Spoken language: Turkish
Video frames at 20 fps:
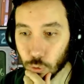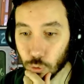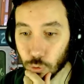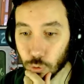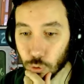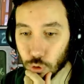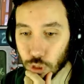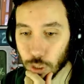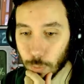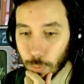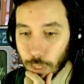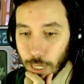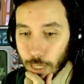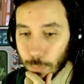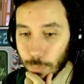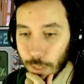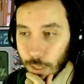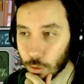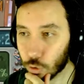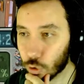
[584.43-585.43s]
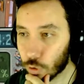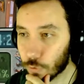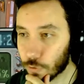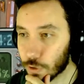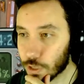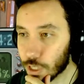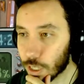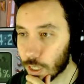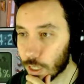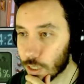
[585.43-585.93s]
Kuşa bağırmaya gidiyor.
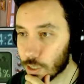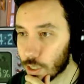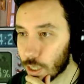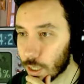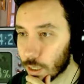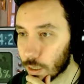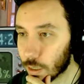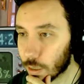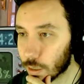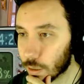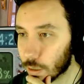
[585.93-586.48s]
Fırça kayacak.